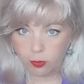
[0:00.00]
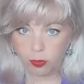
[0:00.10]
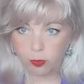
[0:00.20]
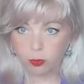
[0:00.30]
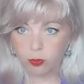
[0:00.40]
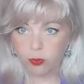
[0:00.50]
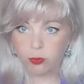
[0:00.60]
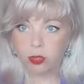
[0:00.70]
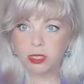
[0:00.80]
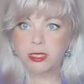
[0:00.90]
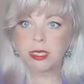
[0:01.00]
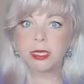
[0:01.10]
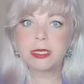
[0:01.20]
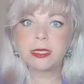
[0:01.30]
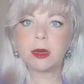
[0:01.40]
лучшем случае,
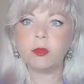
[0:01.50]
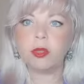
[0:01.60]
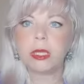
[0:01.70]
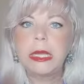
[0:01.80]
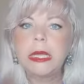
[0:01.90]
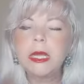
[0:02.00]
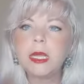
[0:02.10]
серия не сработала,